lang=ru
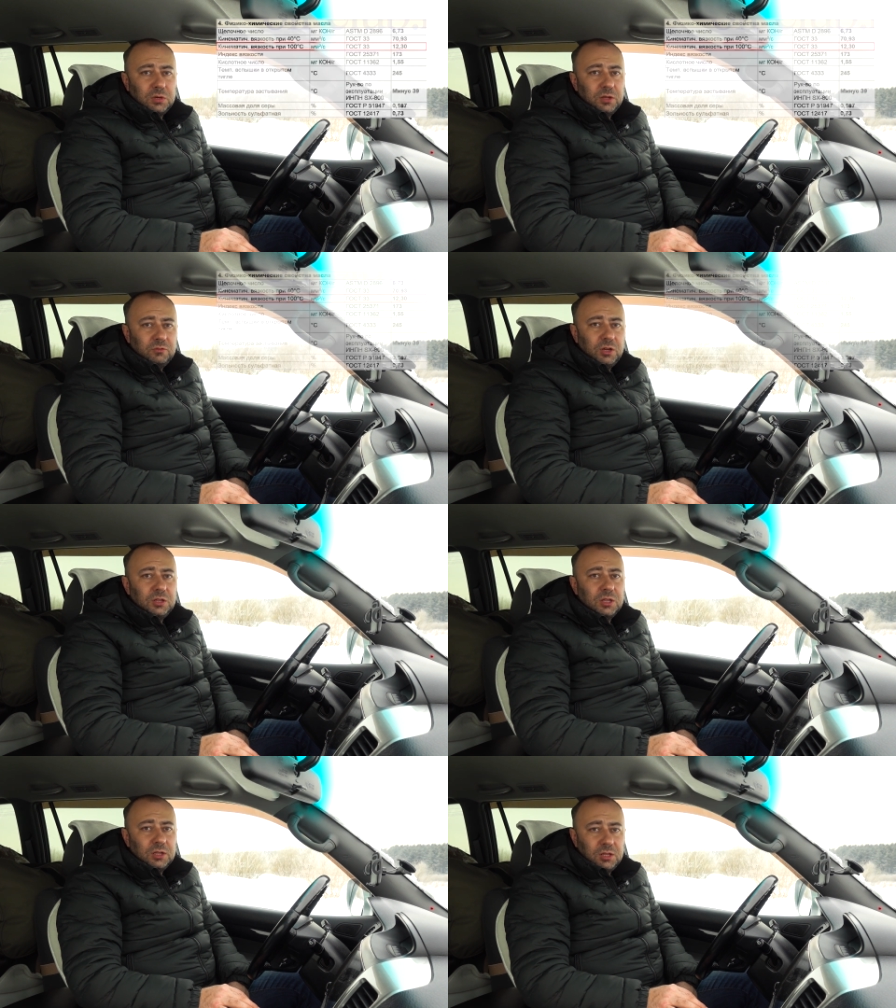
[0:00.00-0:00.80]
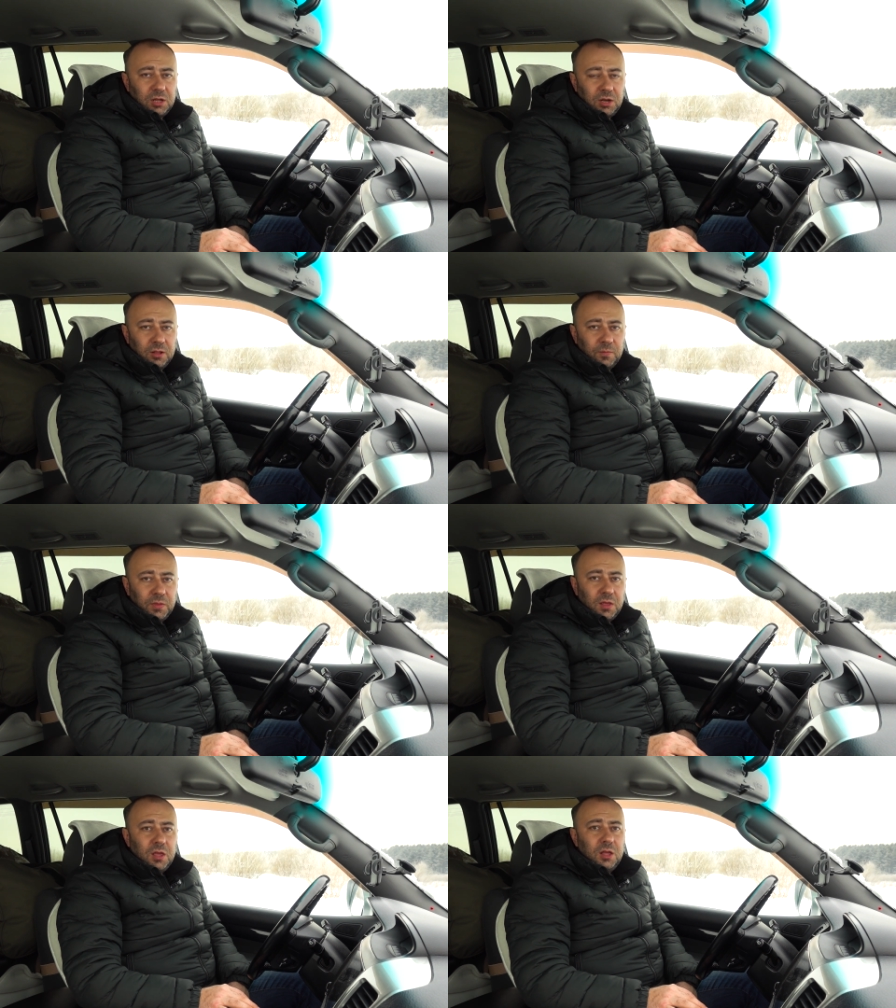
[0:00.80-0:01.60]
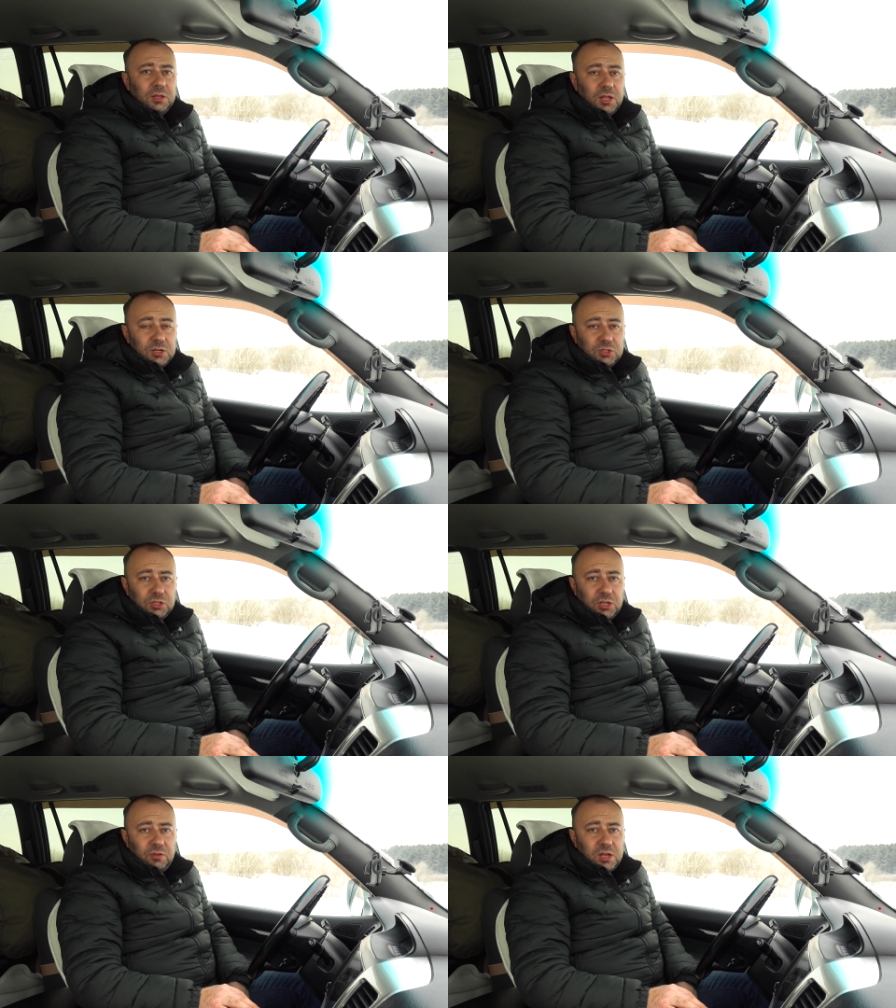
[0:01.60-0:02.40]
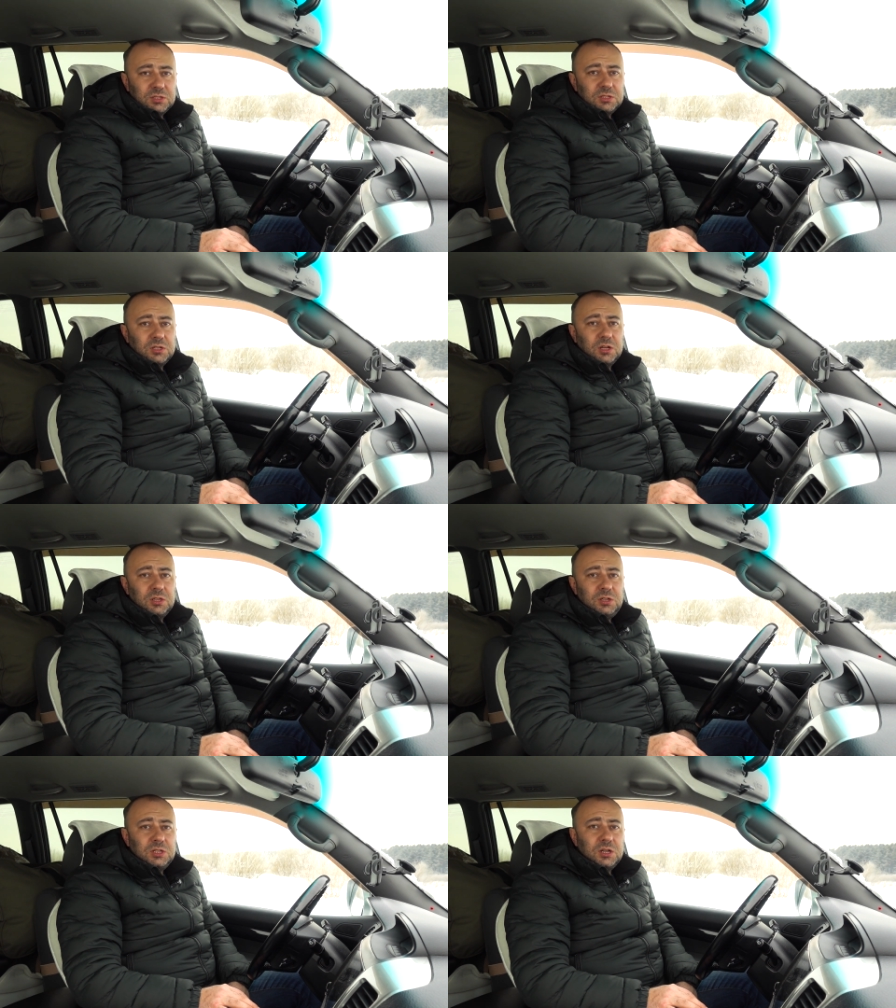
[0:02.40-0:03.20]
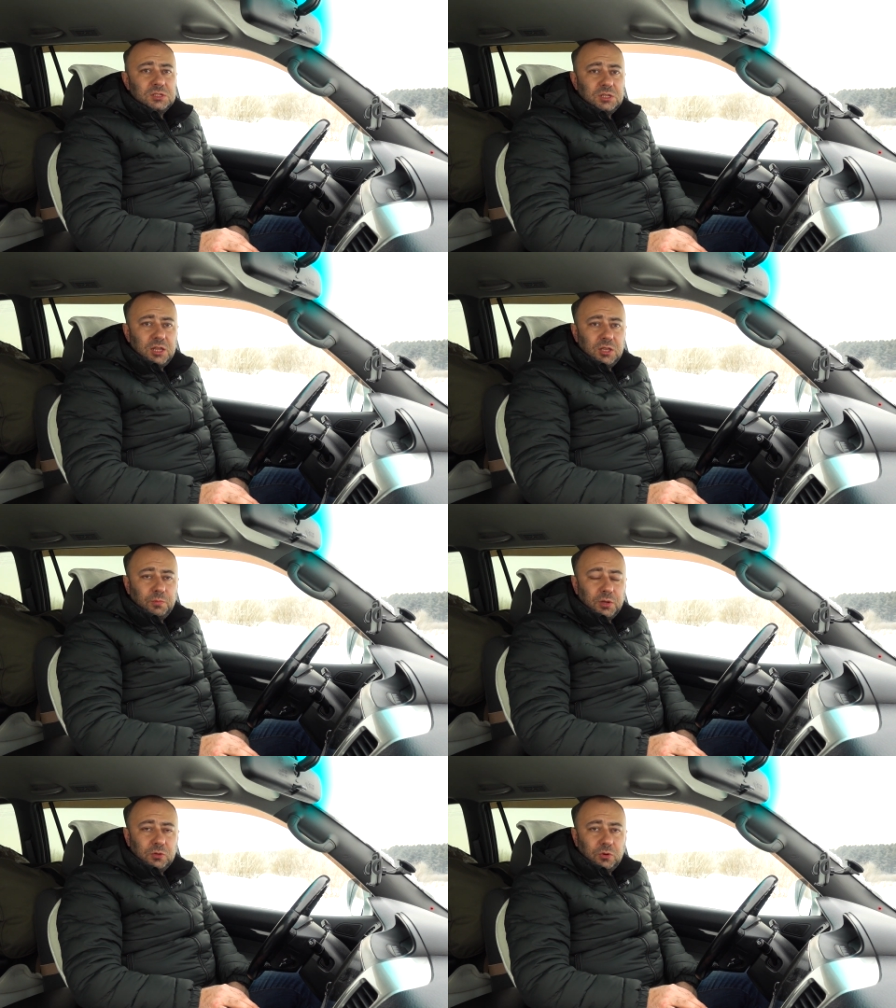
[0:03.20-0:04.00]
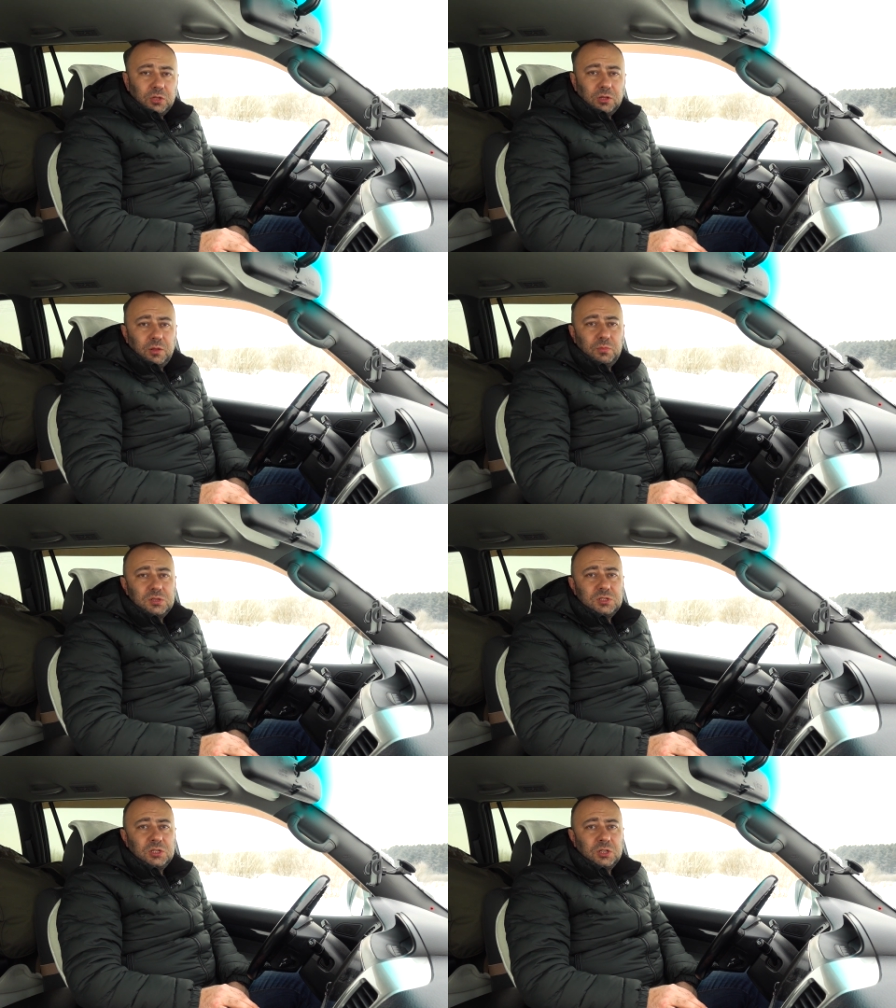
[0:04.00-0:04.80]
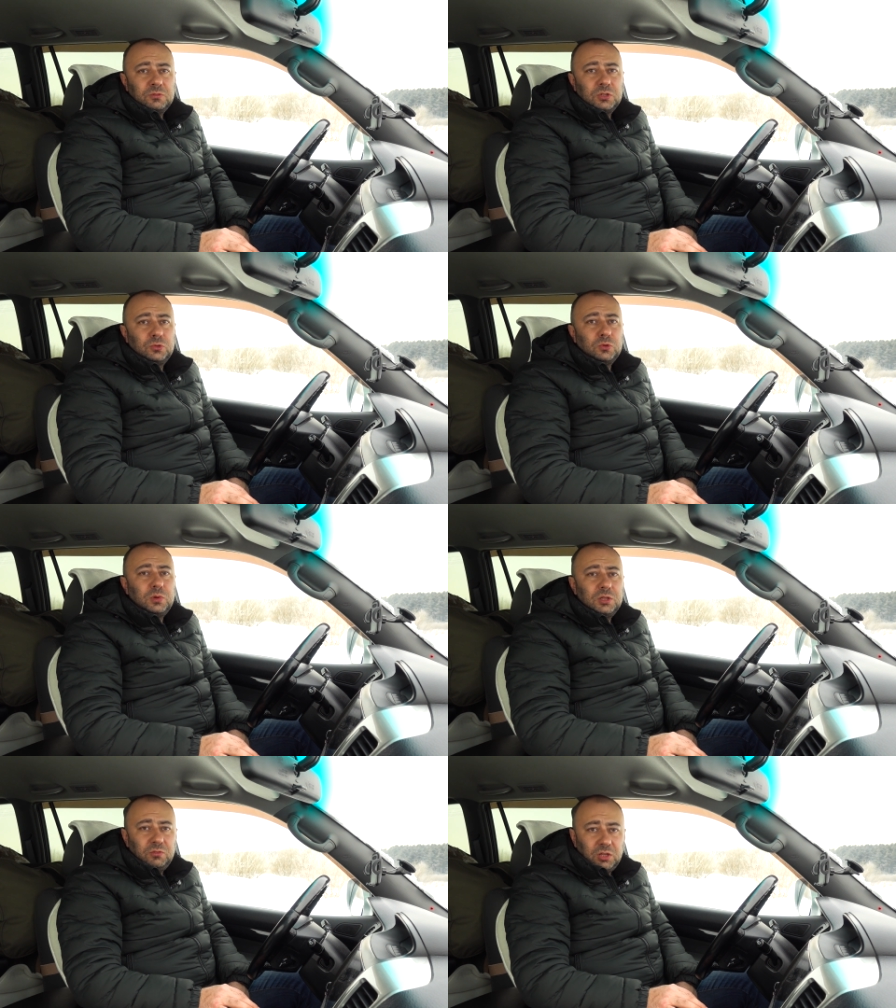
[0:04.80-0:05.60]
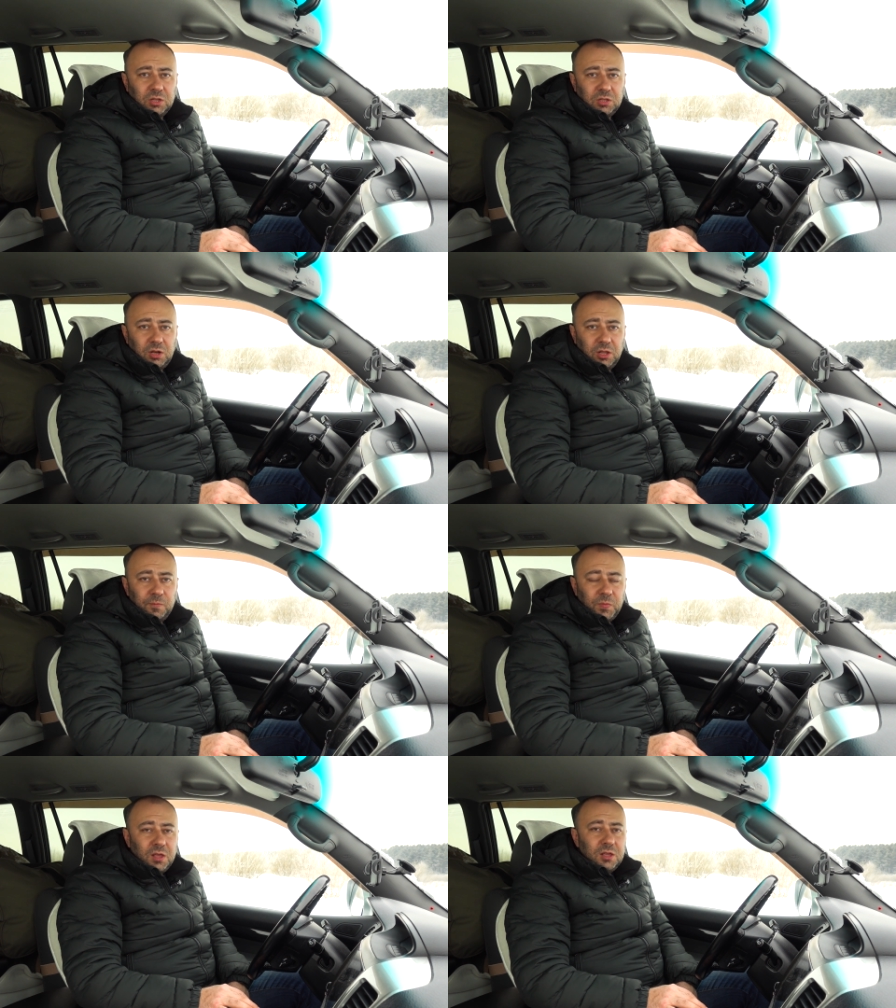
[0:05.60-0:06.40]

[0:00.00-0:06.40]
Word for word: BMW и так далее. Также эта вязкость, как нельзя кстати, подходит для бензиновых турбодвигателей,